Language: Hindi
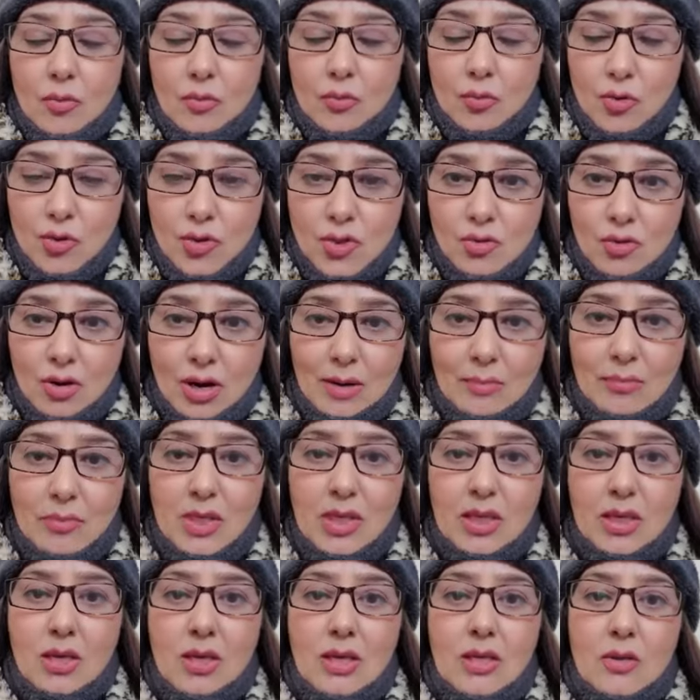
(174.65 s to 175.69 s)
वो
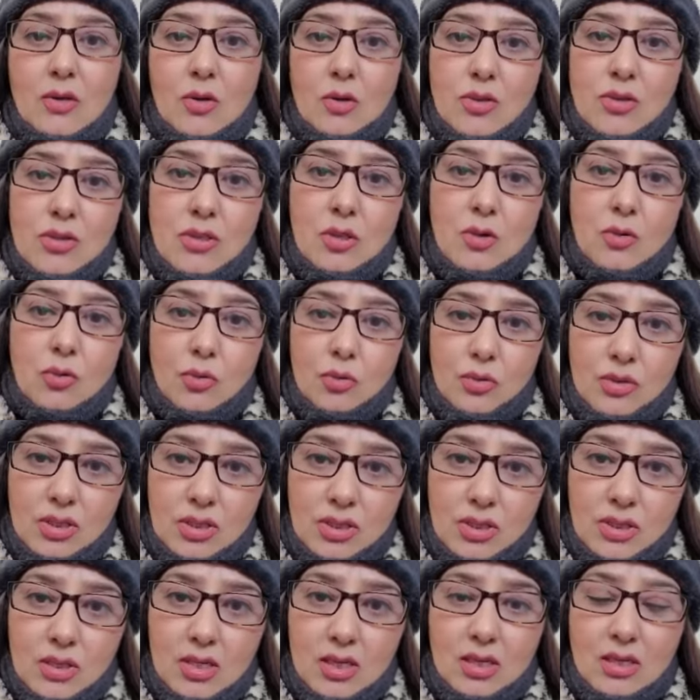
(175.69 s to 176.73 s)
जवाबदेह हैं कौंसल
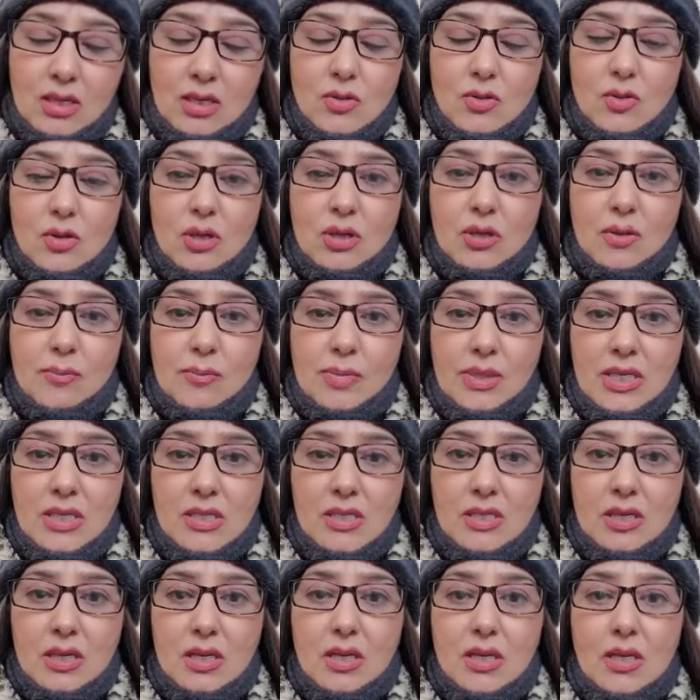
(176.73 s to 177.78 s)
उनकी डेटा जो है
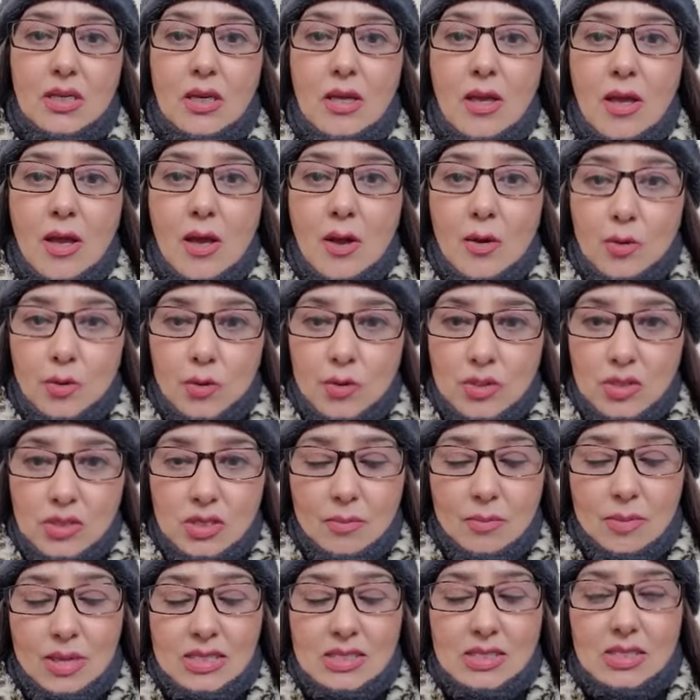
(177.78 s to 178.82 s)
कंप्लीट करके उनसे
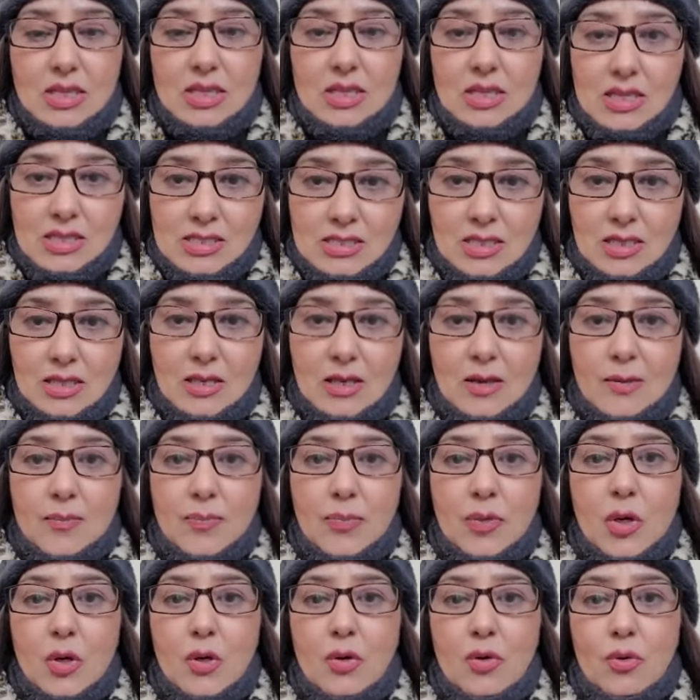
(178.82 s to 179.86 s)
पैसे ले सकें
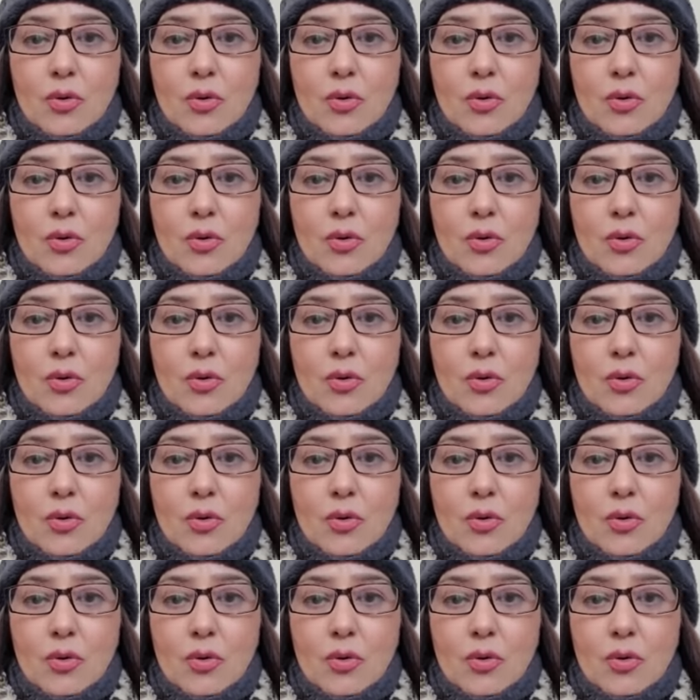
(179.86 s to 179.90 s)
और